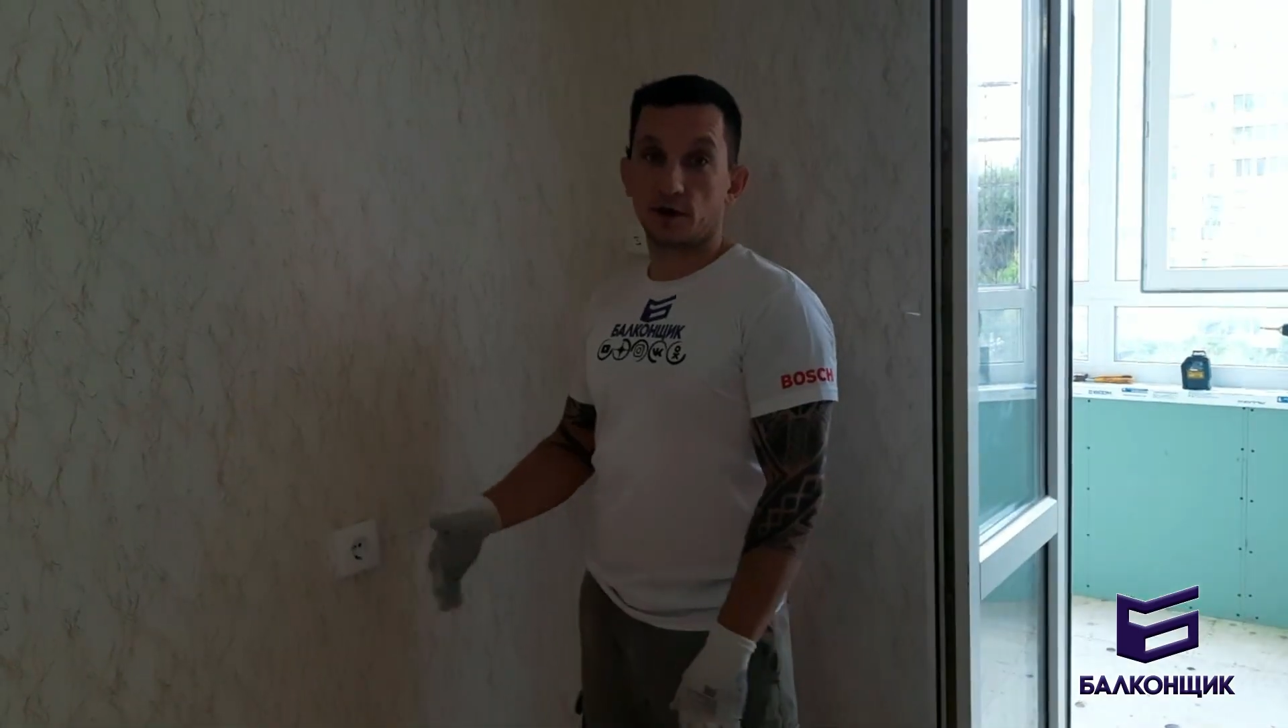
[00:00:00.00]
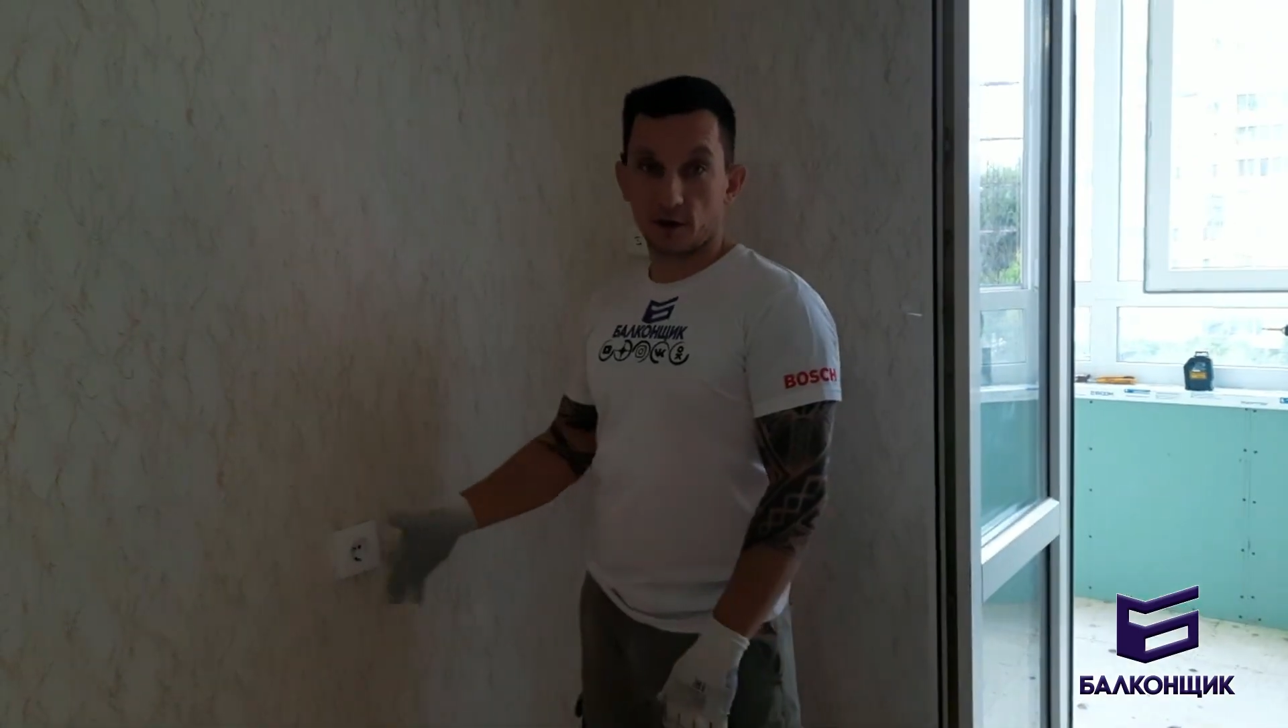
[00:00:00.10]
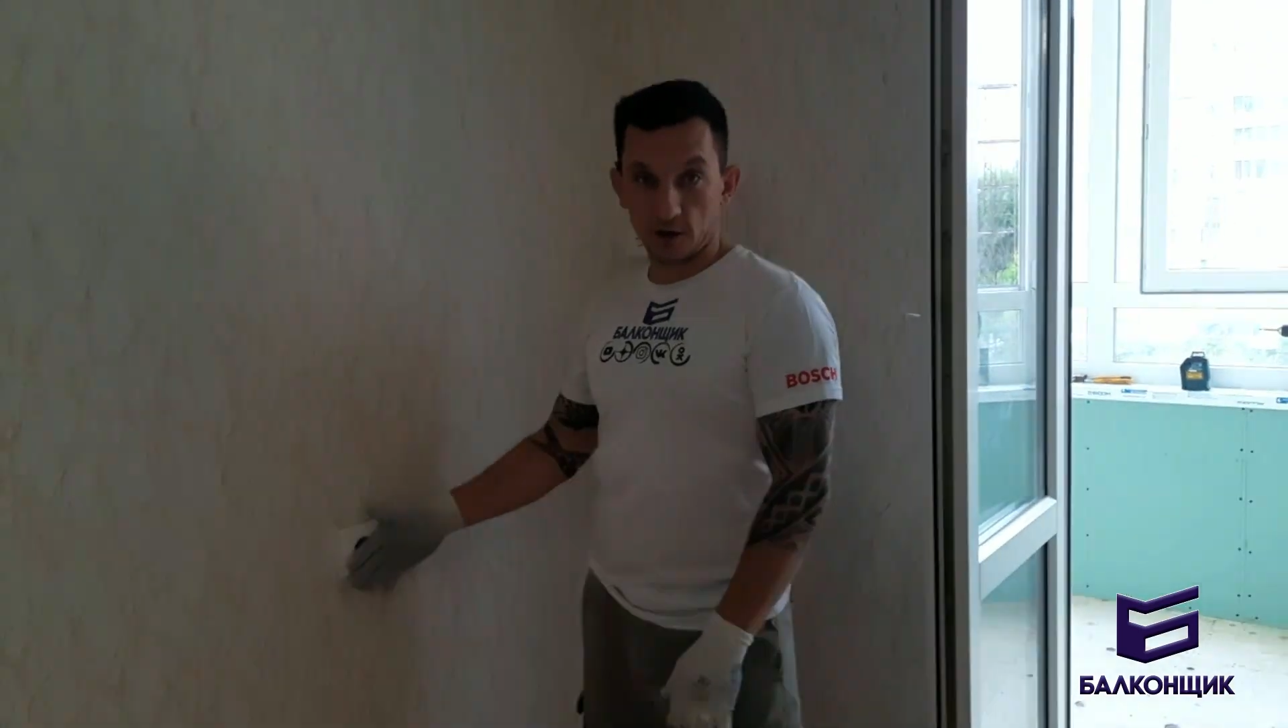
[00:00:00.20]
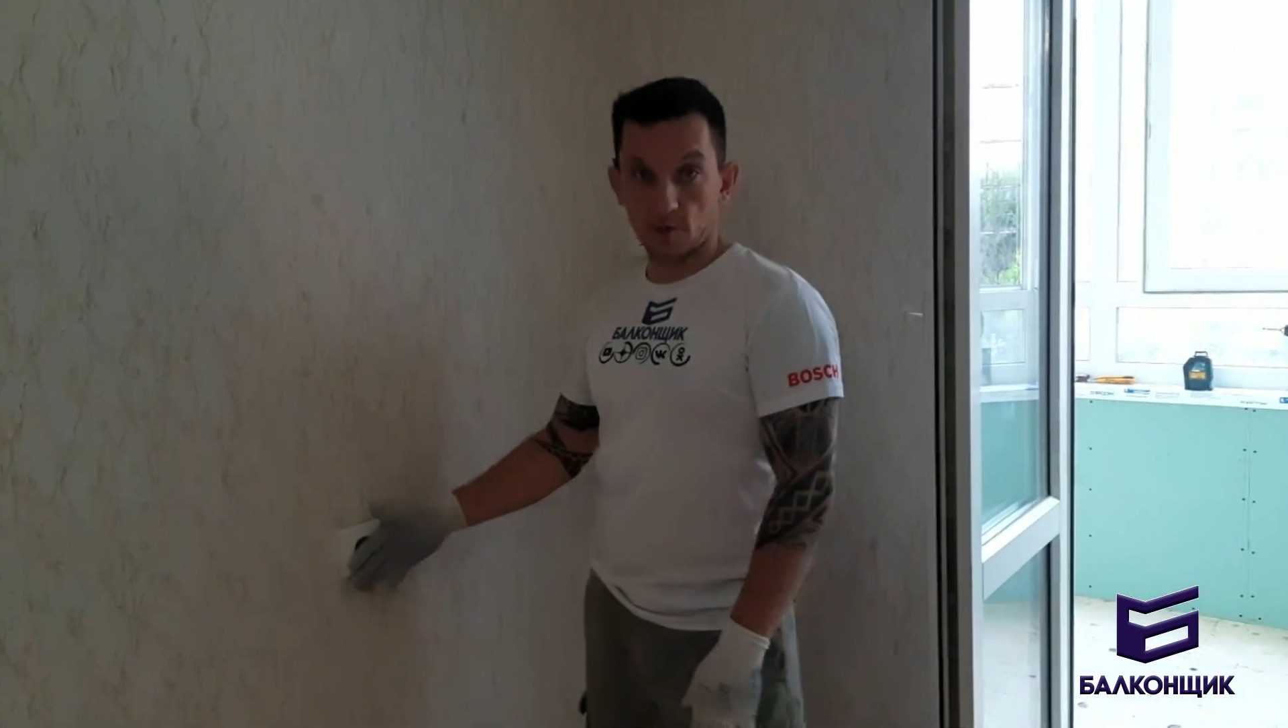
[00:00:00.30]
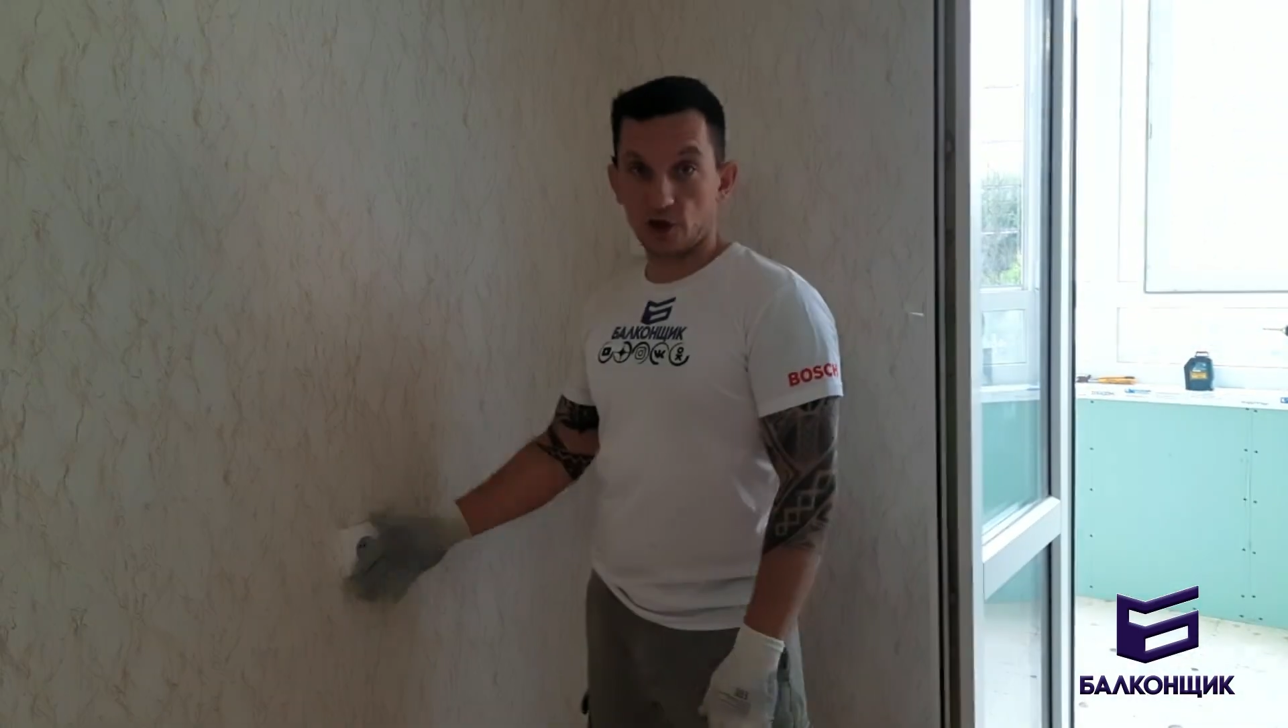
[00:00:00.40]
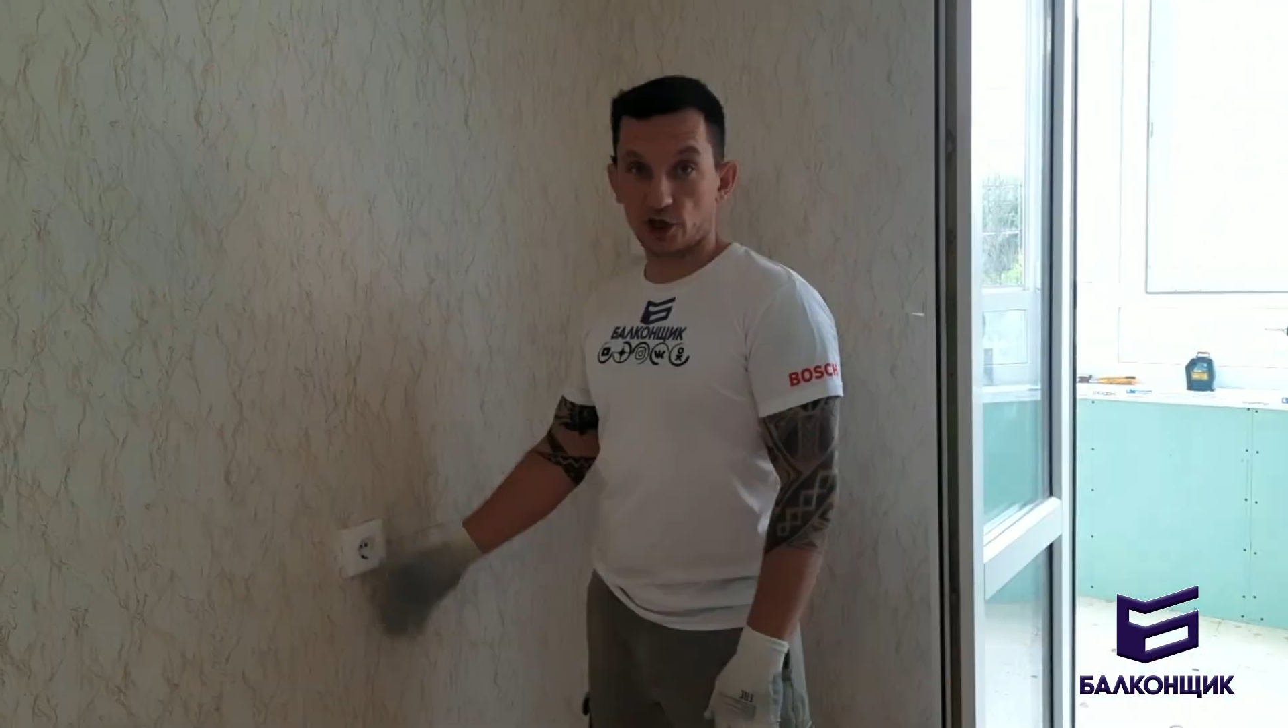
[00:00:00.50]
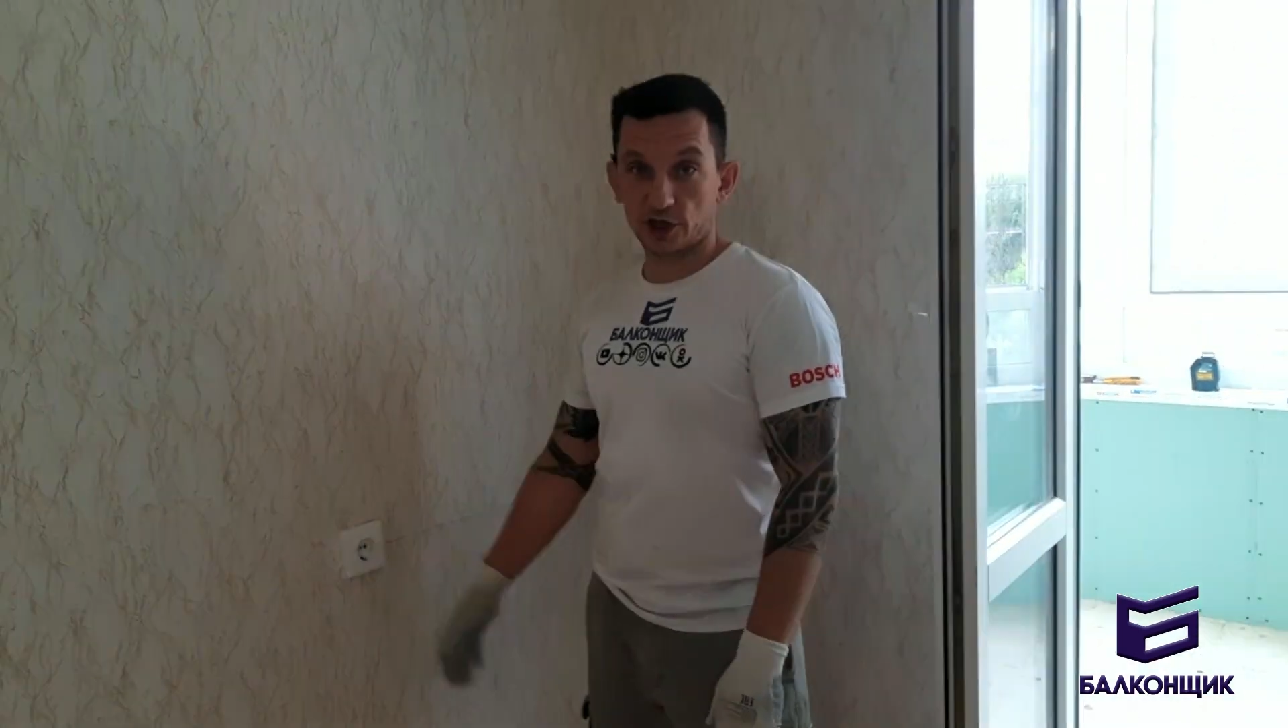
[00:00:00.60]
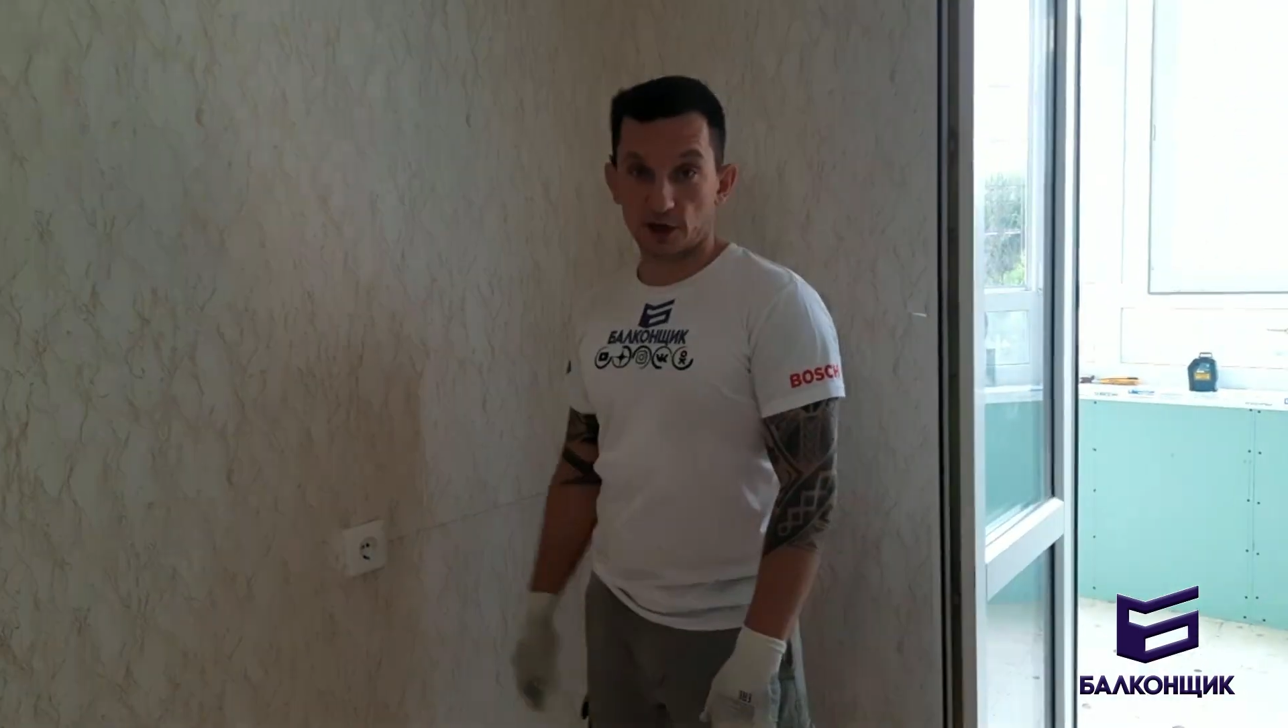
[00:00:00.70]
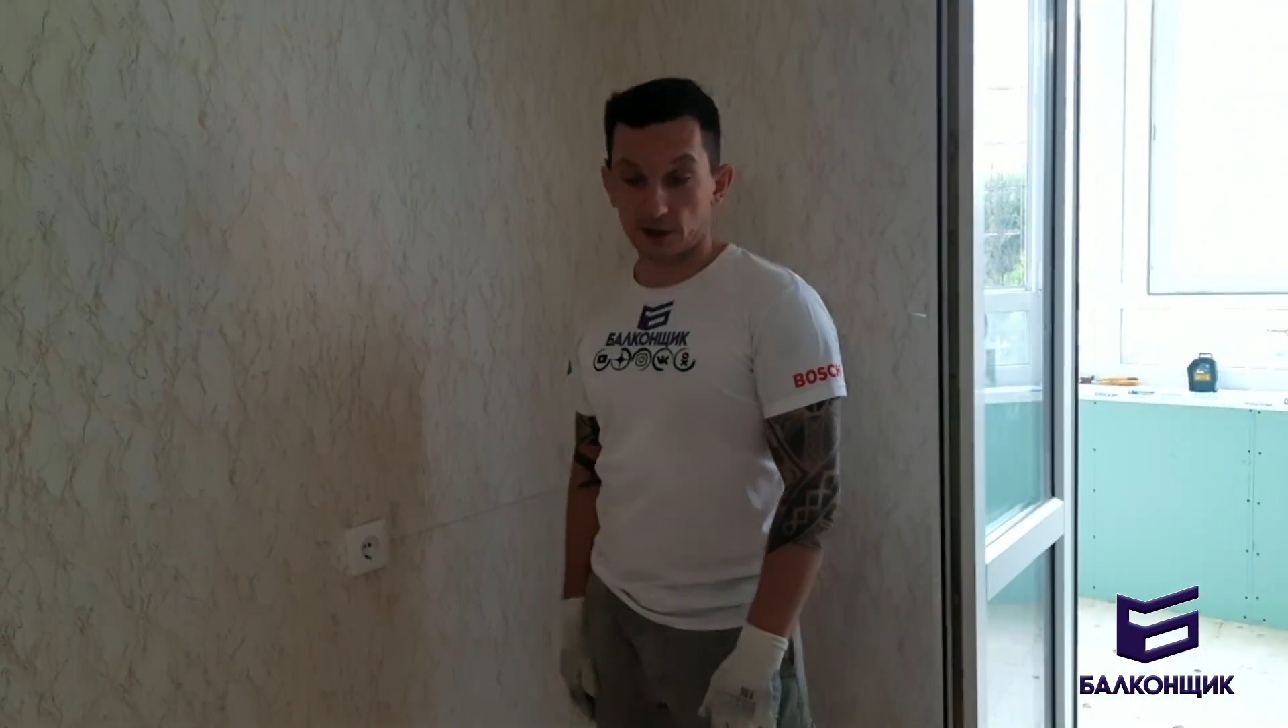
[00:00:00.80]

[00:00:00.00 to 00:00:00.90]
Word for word: это ближайшая